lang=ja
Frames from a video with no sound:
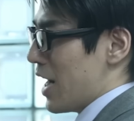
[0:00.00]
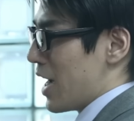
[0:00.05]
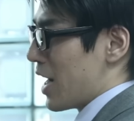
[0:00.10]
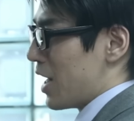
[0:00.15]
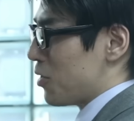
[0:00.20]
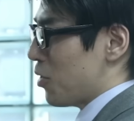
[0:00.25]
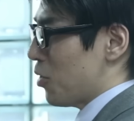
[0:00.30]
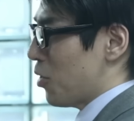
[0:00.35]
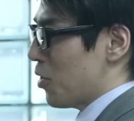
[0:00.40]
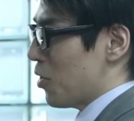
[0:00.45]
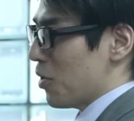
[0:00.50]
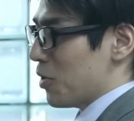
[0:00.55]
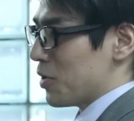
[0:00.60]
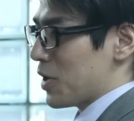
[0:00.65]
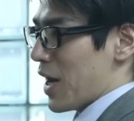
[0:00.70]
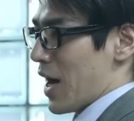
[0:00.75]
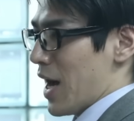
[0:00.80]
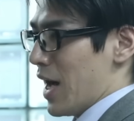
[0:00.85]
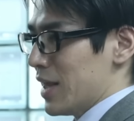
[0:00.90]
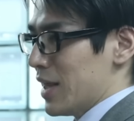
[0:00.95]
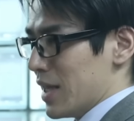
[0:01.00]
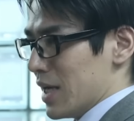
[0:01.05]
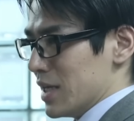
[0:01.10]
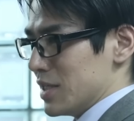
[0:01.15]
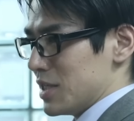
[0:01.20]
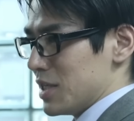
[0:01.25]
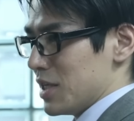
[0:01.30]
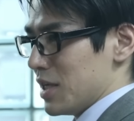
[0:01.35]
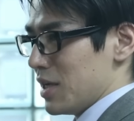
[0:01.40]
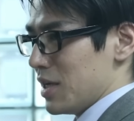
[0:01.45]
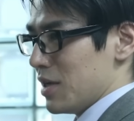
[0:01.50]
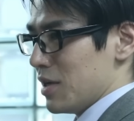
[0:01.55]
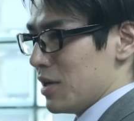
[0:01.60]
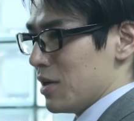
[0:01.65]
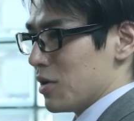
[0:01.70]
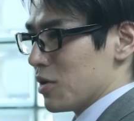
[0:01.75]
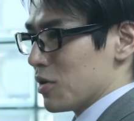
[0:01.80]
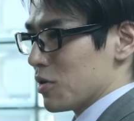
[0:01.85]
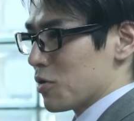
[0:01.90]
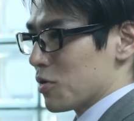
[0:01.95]
らがどのように判断し
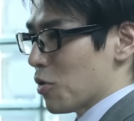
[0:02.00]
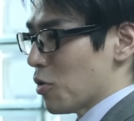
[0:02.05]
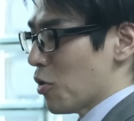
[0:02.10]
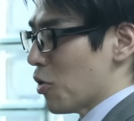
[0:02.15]
ど